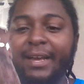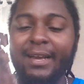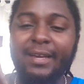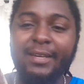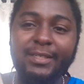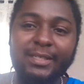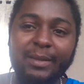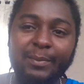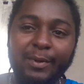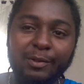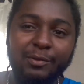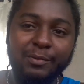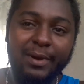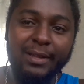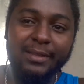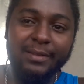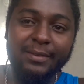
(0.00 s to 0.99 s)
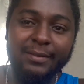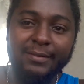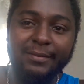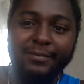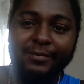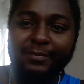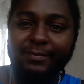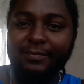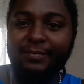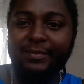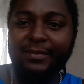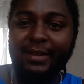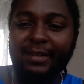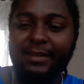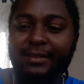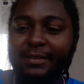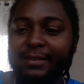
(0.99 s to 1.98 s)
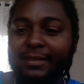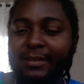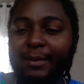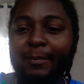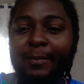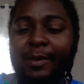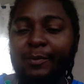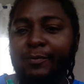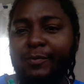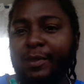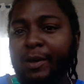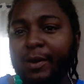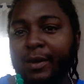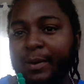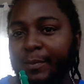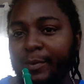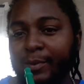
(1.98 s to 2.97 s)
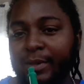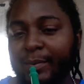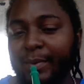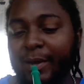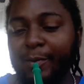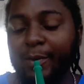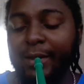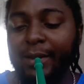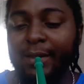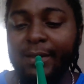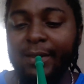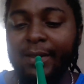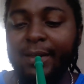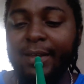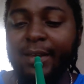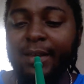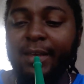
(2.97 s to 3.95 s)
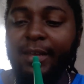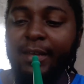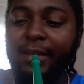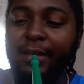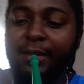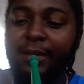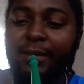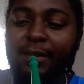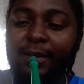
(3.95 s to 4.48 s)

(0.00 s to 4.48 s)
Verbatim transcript: caixa tá meio zoada, né? Tá bem no final, acabou também agora. E